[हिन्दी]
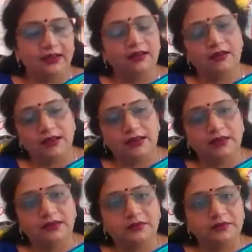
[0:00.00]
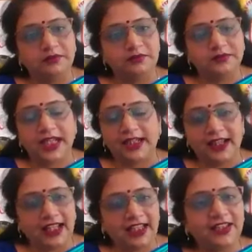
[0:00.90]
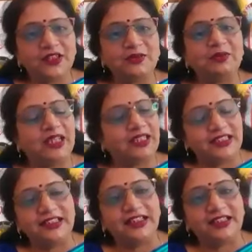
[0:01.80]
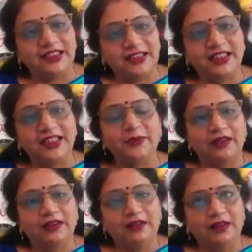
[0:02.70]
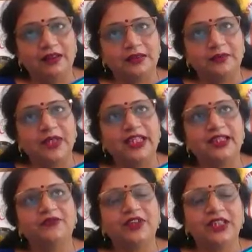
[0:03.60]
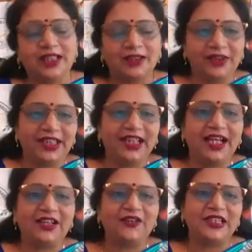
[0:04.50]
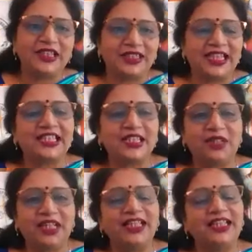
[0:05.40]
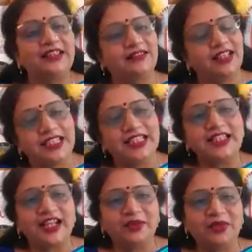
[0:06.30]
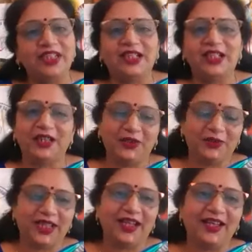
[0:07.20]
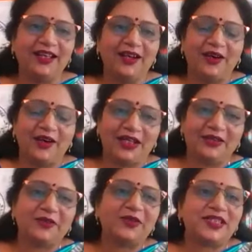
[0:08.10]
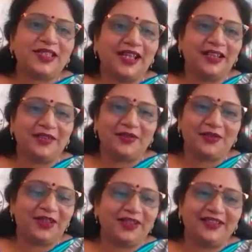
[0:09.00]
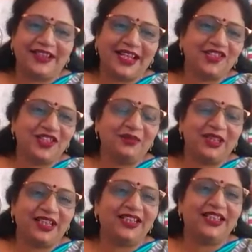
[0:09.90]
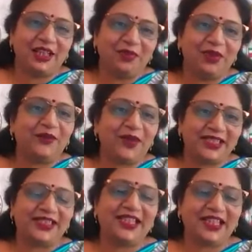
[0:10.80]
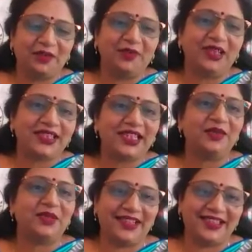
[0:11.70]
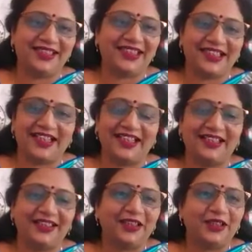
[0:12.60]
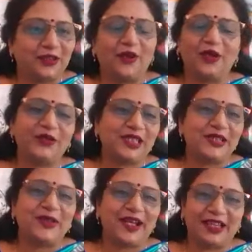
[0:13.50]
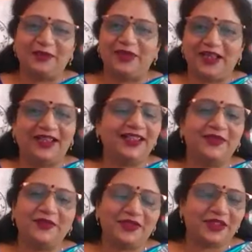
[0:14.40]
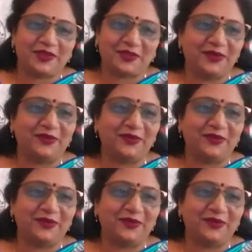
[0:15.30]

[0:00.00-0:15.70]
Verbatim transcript: और एक्रेलिक उसमें पेंटिंग करती थी और मैंने वृंदावनी आर्ट और ये सब किया लेकिन रेजिन आर्ट मेरे लिए न्यू था और उसका डायरेक्शन हाँ मेरा यहीं पे हुआ एस डी अकेडमिया से ही मैंने सीखा है तो, तो और उसी को आगे बढ़ाने की कोशिश में